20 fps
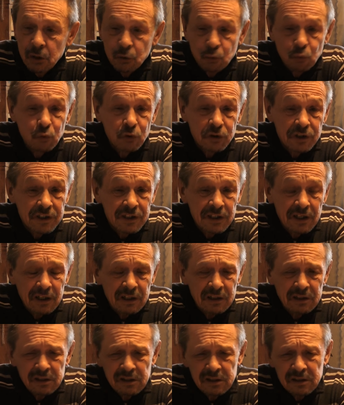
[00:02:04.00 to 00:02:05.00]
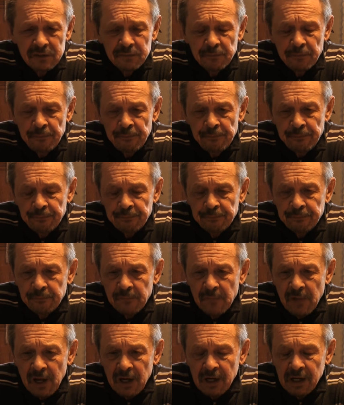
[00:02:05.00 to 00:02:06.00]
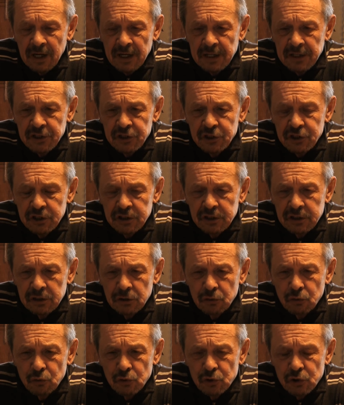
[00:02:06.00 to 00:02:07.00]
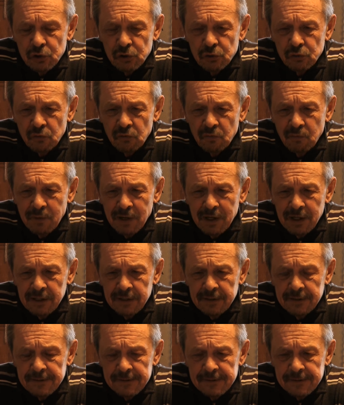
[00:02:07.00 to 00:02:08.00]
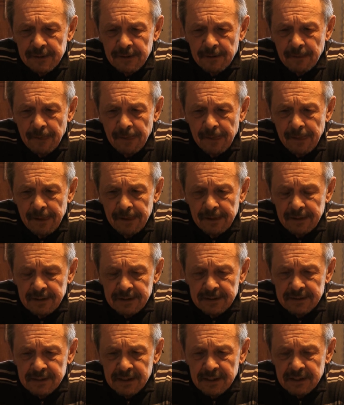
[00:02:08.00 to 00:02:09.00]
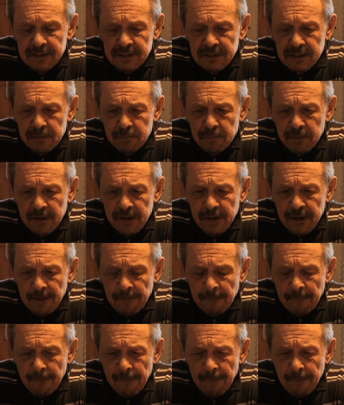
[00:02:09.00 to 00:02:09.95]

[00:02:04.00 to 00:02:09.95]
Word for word: узнал о кончине Кожаного в и сказал мне,